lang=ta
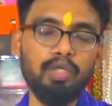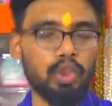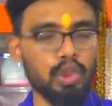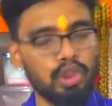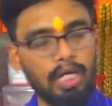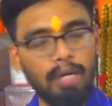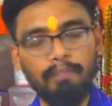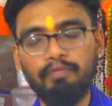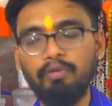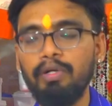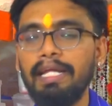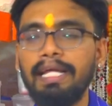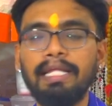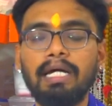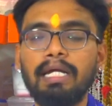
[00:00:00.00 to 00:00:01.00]
இருக்கும் ஷாப்
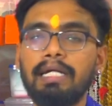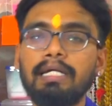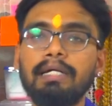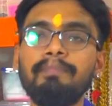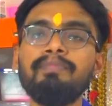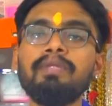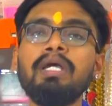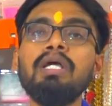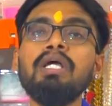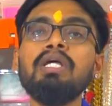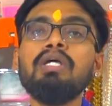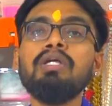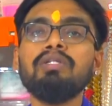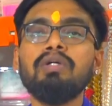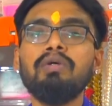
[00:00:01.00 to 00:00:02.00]
ஃபுல் டே தான் இருக்குது
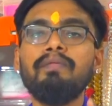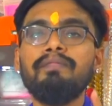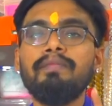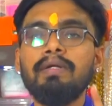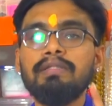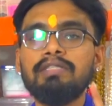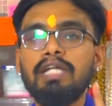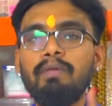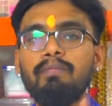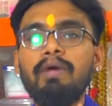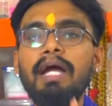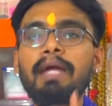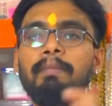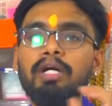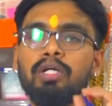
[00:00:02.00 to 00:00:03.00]
ஸோ
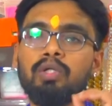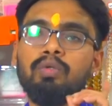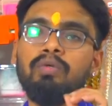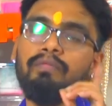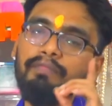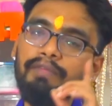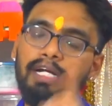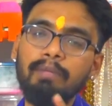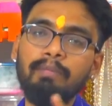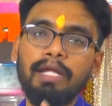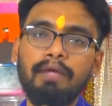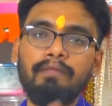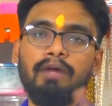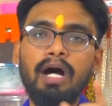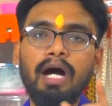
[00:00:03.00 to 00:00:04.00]
செவ்வாய் மட்டும்
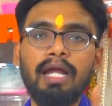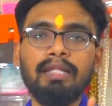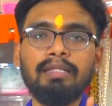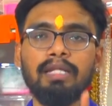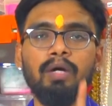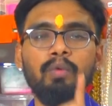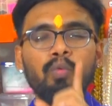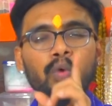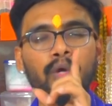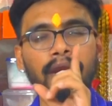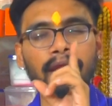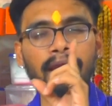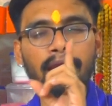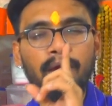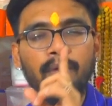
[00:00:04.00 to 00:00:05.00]
விடுமுறை வாரத்தில்
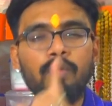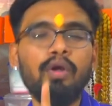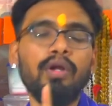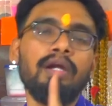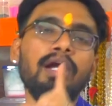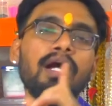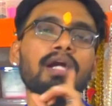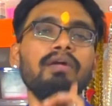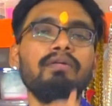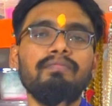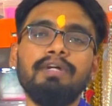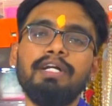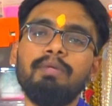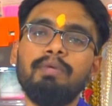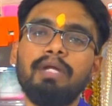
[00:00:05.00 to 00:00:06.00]
ஒரே ஒரு நாள்
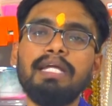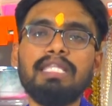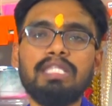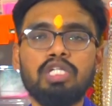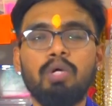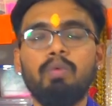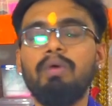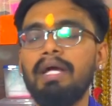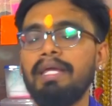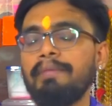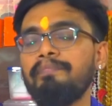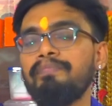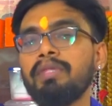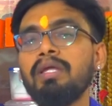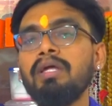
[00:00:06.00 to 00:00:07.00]
விடுமுறை செவ்வாய்
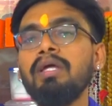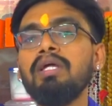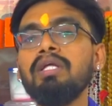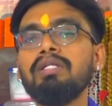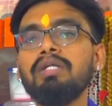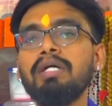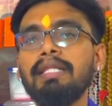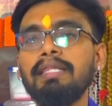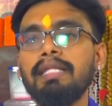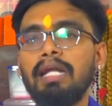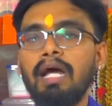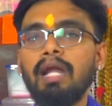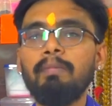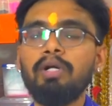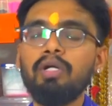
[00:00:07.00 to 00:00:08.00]
ஸோ இந்த
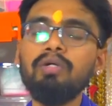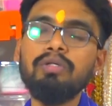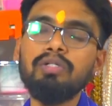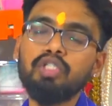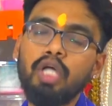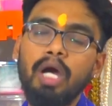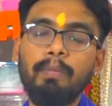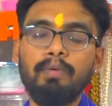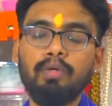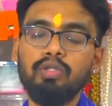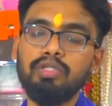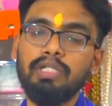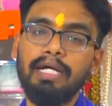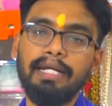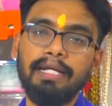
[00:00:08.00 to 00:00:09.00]
நாள் மட்டும் ஷாப்
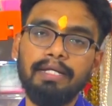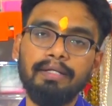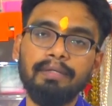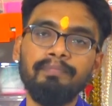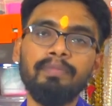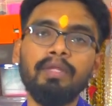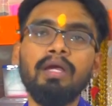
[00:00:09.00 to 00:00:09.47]
க்ளோஸ் ஆகிருக்கு